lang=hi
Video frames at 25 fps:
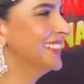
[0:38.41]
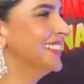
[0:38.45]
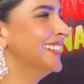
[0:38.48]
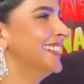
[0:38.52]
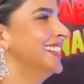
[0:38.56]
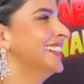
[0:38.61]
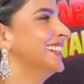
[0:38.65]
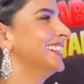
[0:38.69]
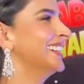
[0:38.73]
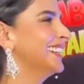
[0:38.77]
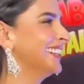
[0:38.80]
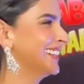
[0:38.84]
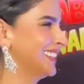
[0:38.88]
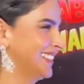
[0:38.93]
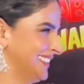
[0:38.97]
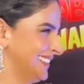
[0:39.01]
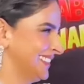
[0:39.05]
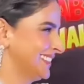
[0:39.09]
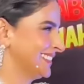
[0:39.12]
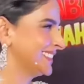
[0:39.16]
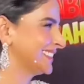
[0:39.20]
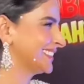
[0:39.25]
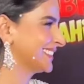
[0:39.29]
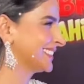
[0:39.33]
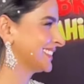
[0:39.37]
किया
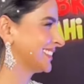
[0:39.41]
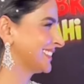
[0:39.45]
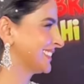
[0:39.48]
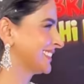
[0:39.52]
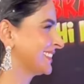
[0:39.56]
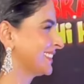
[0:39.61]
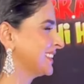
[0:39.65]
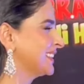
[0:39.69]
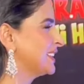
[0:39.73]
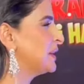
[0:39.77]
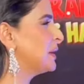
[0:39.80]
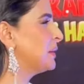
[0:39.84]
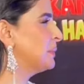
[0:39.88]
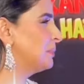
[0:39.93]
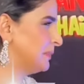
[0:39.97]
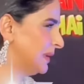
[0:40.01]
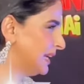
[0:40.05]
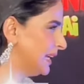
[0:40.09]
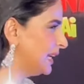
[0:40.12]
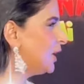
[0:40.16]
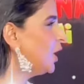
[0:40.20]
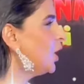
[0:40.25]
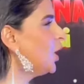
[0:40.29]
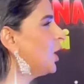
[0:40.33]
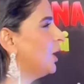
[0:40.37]
आपको
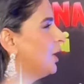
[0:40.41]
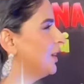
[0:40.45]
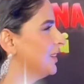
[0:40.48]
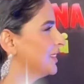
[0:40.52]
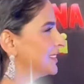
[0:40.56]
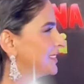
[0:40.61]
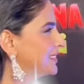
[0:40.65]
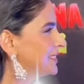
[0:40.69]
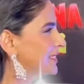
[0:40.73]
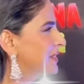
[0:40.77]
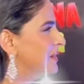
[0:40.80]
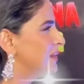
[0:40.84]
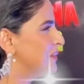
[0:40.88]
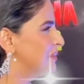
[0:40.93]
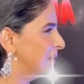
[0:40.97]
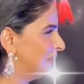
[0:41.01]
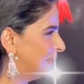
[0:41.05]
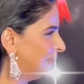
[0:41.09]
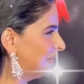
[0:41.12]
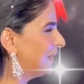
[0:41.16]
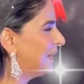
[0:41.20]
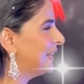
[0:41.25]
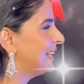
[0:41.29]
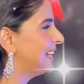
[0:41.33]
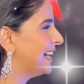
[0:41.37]
बेस्ट एक्टर
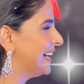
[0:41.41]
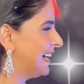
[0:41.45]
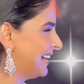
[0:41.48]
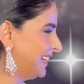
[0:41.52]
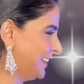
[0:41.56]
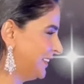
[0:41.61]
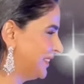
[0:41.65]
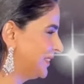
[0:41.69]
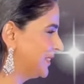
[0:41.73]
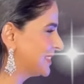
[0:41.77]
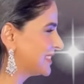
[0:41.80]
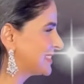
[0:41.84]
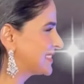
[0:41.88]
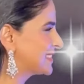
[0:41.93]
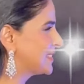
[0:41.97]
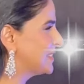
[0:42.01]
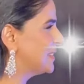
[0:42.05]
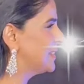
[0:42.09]
अवार्ड से भी नवाजा